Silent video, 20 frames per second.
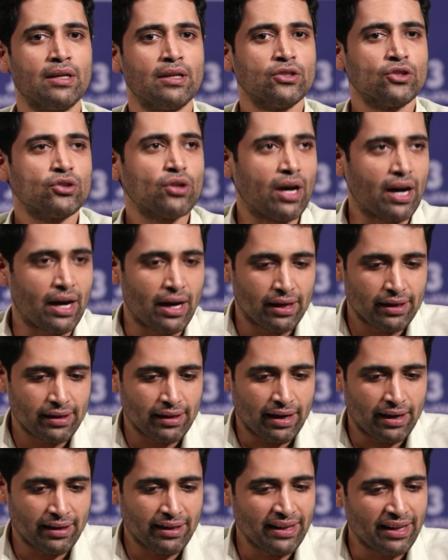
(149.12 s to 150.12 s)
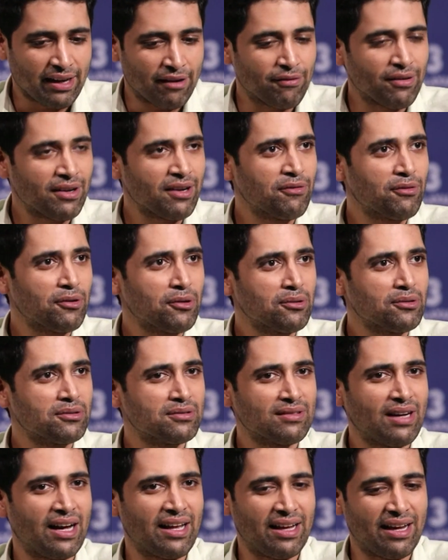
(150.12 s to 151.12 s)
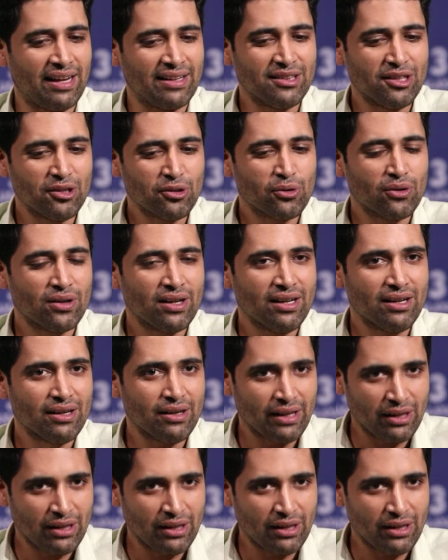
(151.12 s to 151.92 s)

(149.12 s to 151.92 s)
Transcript: సో అంటే ఎవరెవరు అందరు కూడా